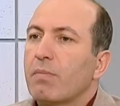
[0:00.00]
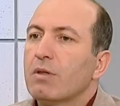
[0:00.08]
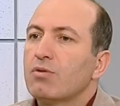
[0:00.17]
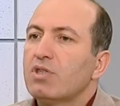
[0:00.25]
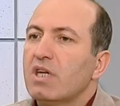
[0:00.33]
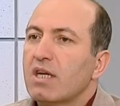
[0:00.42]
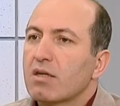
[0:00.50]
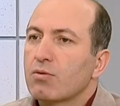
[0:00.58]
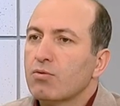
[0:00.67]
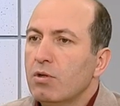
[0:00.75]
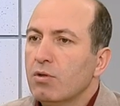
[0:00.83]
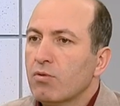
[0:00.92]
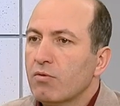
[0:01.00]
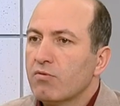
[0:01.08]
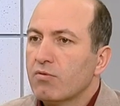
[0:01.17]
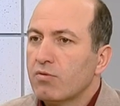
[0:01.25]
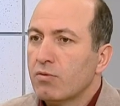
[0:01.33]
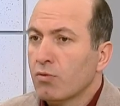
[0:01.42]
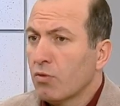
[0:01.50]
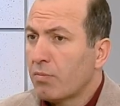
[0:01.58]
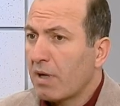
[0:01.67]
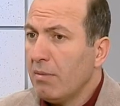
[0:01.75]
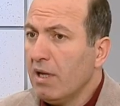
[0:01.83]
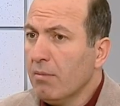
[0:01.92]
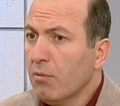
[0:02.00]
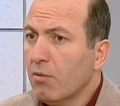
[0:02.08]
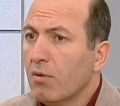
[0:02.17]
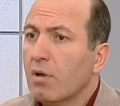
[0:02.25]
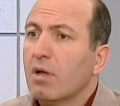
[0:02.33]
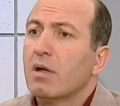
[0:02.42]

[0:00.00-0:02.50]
Получая ту или иную проблему,